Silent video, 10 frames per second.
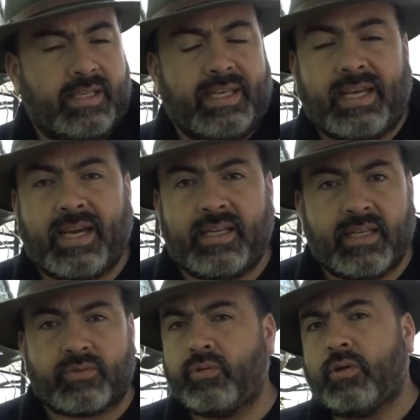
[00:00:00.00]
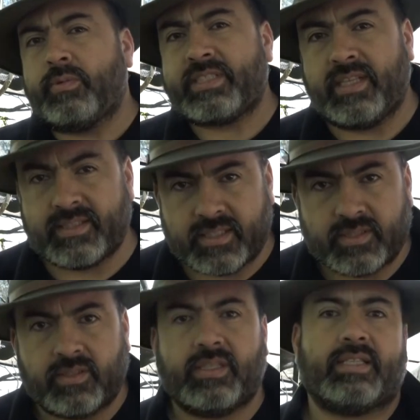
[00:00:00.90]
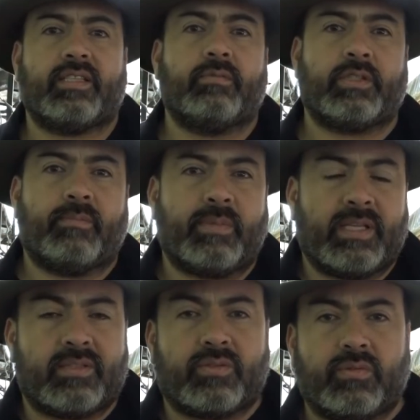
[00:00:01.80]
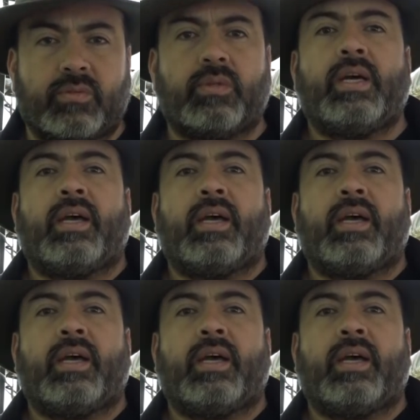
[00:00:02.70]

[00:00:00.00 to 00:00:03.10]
ilegal su comercialización, así como también su,